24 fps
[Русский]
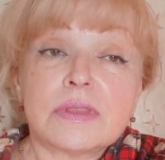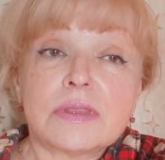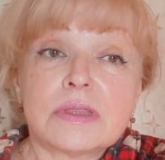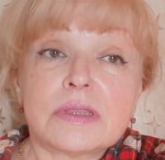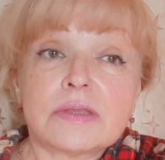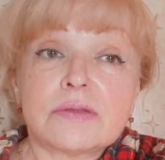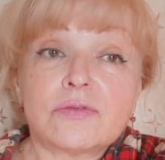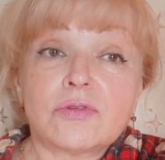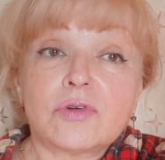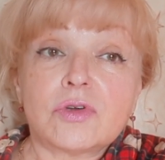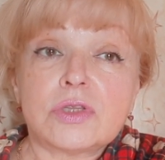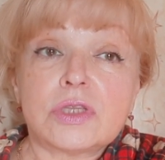
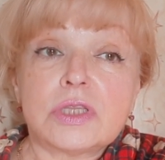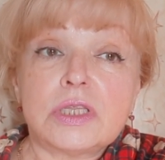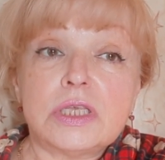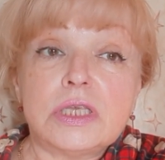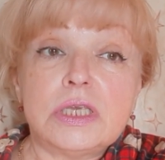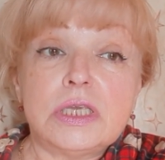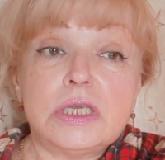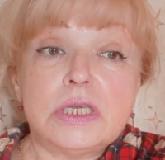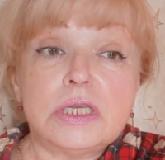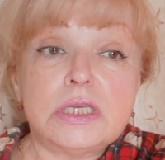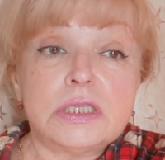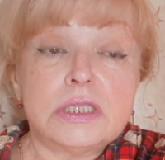Вот.
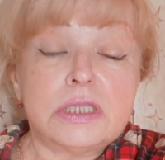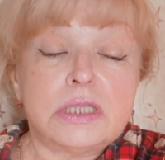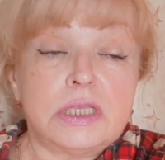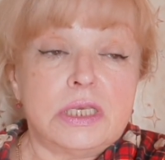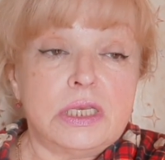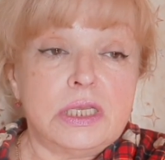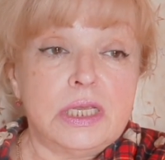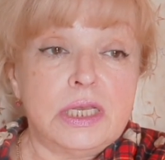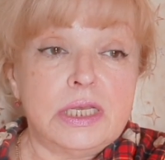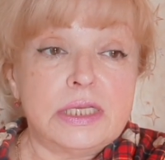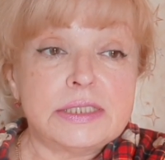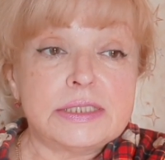И
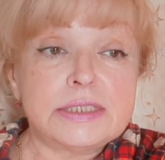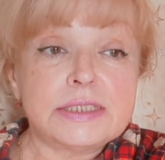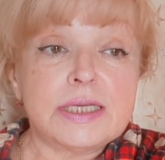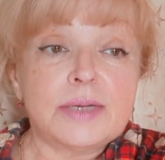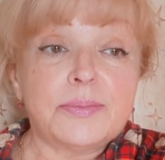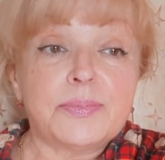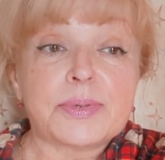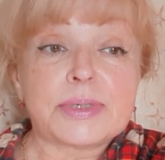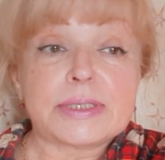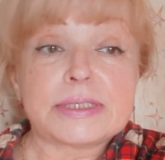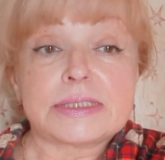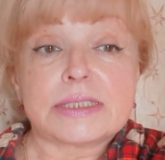третья
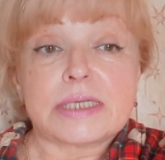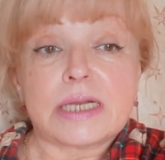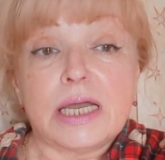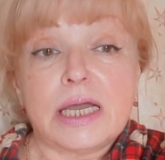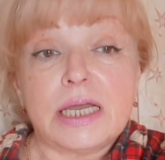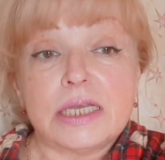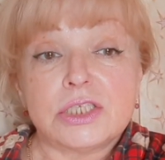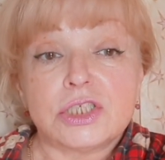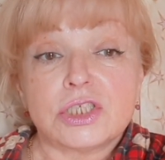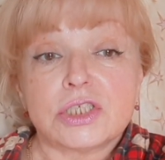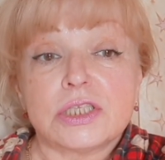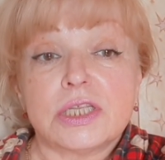
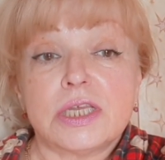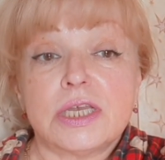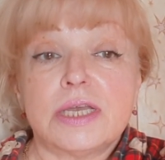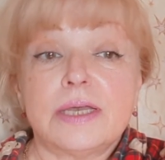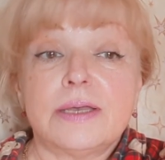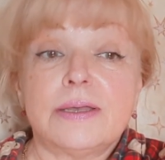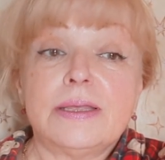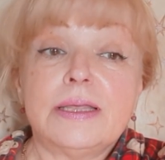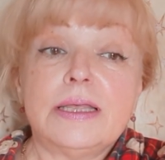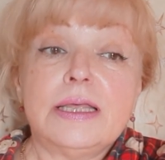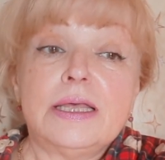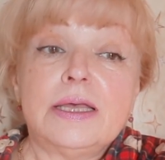
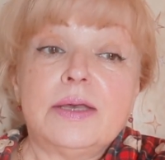прозрачная –